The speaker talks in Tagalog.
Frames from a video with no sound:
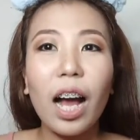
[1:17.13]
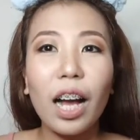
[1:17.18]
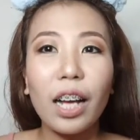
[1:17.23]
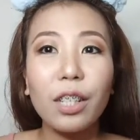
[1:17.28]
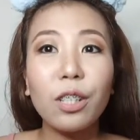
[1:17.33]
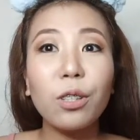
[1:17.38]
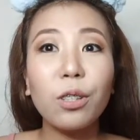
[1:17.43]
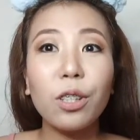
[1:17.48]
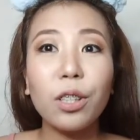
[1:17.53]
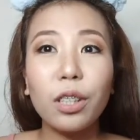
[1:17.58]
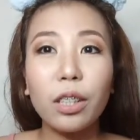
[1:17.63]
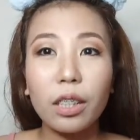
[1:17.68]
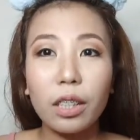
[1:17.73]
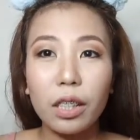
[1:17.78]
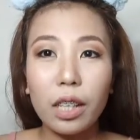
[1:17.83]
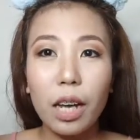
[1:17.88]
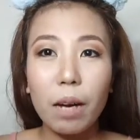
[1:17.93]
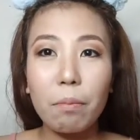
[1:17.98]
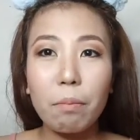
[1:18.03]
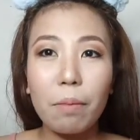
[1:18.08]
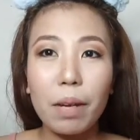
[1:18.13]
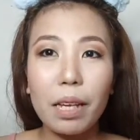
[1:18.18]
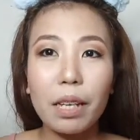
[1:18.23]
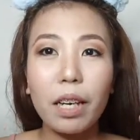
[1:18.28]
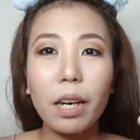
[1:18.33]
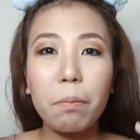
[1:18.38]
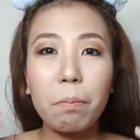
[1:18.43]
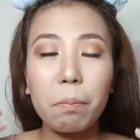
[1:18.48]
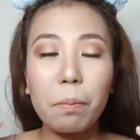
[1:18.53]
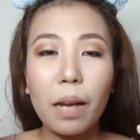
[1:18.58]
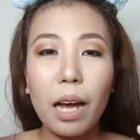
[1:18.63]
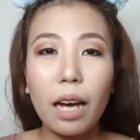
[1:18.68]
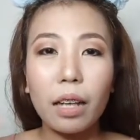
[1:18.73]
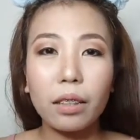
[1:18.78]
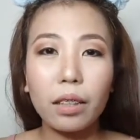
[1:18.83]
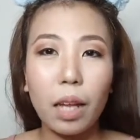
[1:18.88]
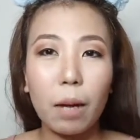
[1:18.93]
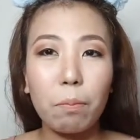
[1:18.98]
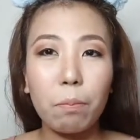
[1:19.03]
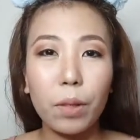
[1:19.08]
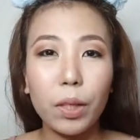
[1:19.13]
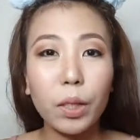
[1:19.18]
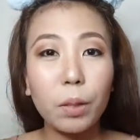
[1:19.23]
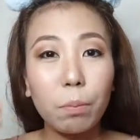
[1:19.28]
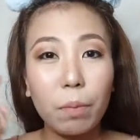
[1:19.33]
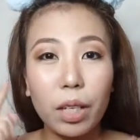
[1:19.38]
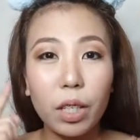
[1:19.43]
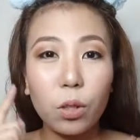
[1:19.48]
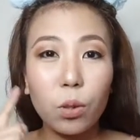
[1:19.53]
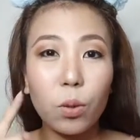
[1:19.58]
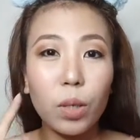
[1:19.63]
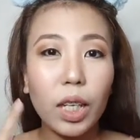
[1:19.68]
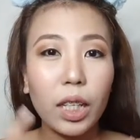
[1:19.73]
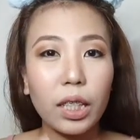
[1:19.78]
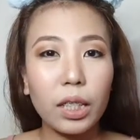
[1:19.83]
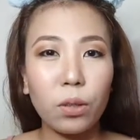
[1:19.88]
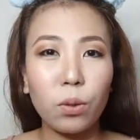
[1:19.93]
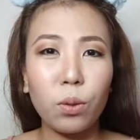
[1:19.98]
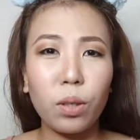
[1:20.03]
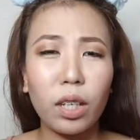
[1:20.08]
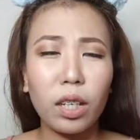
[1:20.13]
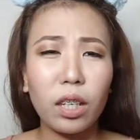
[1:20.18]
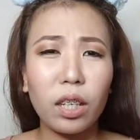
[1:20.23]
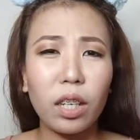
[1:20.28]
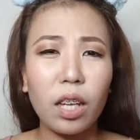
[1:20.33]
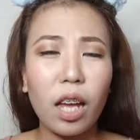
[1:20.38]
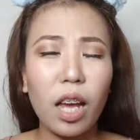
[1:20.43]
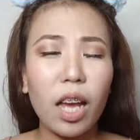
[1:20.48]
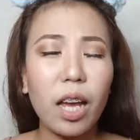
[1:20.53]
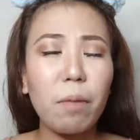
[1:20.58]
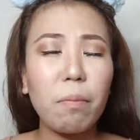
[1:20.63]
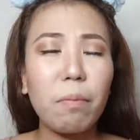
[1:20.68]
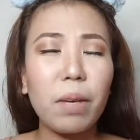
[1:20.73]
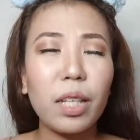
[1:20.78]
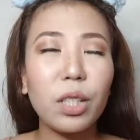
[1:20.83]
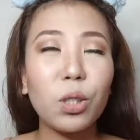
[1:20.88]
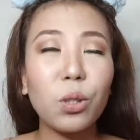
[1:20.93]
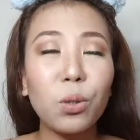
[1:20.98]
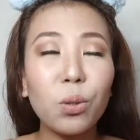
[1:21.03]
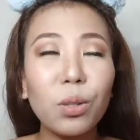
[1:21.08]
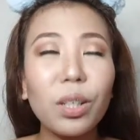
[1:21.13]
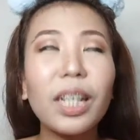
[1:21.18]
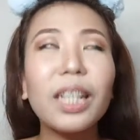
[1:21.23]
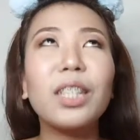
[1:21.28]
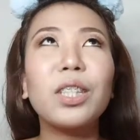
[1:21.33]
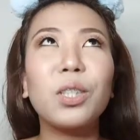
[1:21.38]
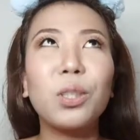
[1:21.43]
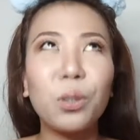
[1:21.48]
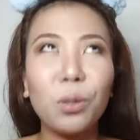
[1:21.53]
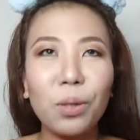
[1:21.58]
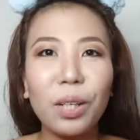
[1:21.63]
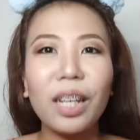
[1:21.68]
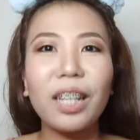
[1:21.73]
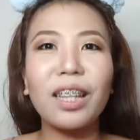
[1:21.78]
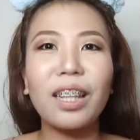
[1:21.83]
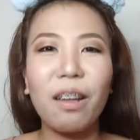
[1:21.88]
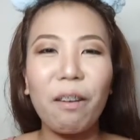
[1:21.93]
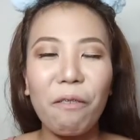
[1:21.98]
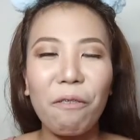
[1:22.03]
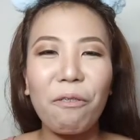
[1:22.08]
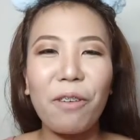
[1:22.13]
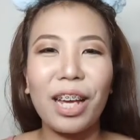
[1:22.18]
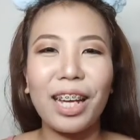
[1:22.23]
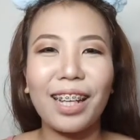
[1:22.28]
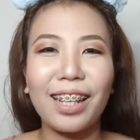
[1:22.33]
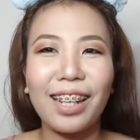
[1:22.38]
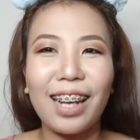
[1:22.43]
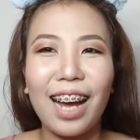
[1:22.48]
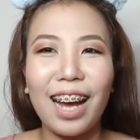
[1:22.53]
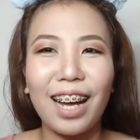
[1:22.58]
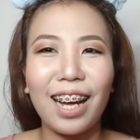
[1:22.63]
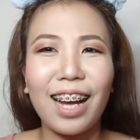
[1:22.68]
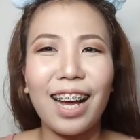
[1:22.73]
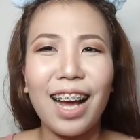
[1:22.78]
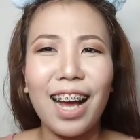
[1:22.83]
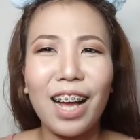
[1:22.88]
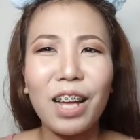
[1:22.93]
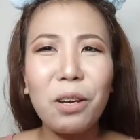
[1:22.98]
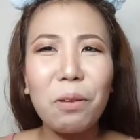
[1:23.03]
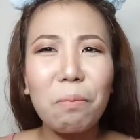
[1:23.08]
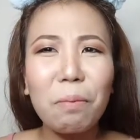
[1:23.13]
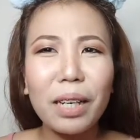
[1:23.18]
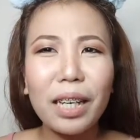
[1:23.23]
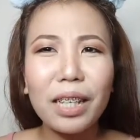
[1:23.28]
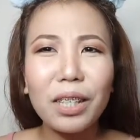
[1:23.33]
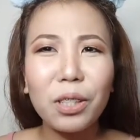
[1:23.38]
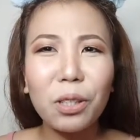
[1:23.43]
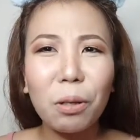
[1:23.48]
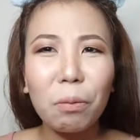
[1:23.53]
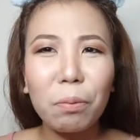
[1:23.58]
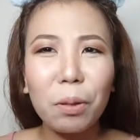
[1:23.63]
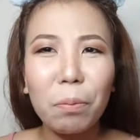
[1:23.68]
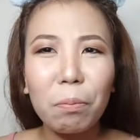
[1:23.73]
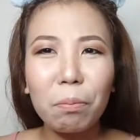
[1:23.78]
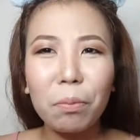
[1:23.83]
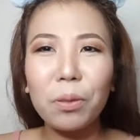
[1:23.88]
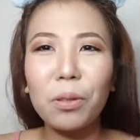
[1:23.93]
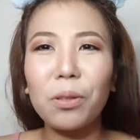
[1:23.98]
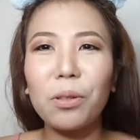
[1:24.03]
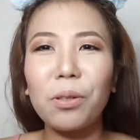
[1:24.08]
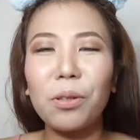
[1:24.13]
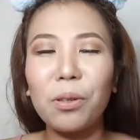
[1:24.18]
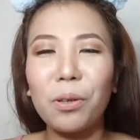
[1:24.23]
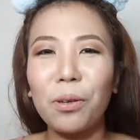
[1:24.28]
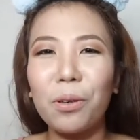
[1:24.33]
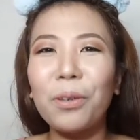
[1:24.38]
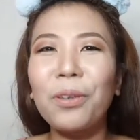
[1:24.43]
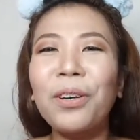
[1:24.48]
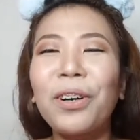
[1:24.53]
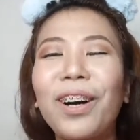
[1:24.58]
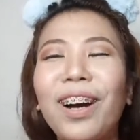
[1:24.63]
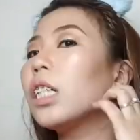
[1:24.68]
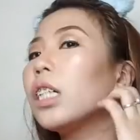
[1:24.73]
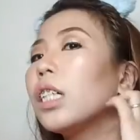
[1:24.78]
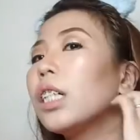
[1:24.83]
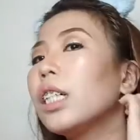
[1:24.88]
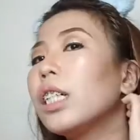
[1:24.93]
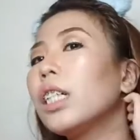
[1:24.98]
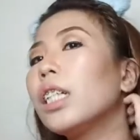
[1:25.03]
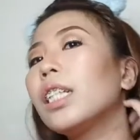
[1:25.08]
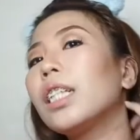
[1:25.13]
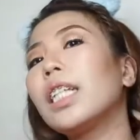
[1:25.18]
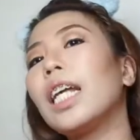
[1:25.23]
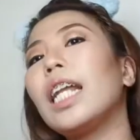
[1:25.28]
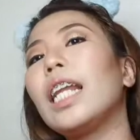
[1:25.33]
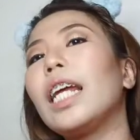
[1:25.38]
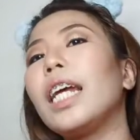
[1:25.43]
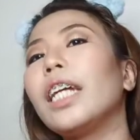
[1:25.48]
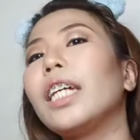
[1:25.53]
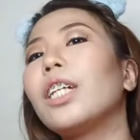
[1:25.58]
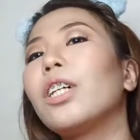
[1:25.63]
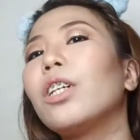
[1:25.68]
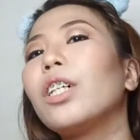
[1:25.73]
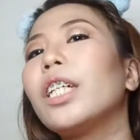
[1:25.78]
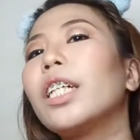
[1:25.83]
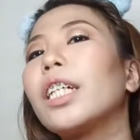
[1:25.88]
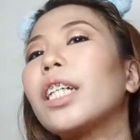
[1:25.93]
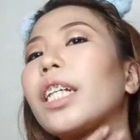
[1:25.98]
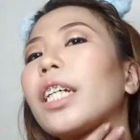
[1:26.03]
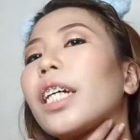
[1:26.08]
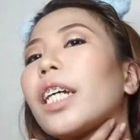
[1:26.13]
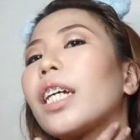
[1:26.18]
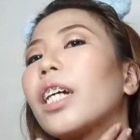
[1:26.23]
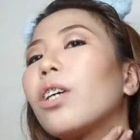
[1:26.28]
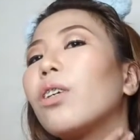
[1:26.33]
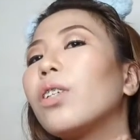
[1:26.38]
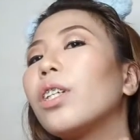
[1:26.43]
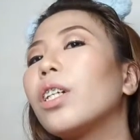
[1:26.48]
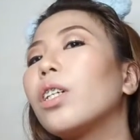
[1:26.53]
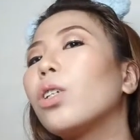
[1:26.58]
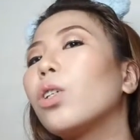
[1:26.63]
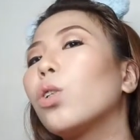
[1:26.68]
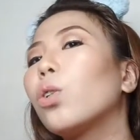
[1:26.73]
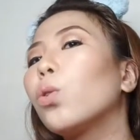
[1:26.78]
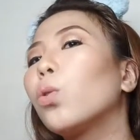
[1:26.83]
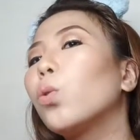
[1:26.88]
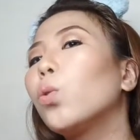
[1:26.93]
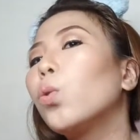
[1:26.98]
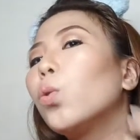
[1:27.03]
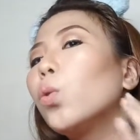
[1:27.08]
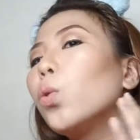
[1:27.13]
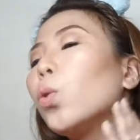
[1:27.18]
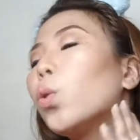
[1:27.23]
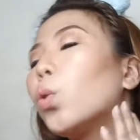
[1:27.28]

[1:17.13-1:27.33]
ayun, glam makeup lang, tapos may sugat-sugat, eh, may sugat-sugat effect lang. Ano ba yan? Sobrang bulol ko. Sa leg ko, naglagay ako ng glue.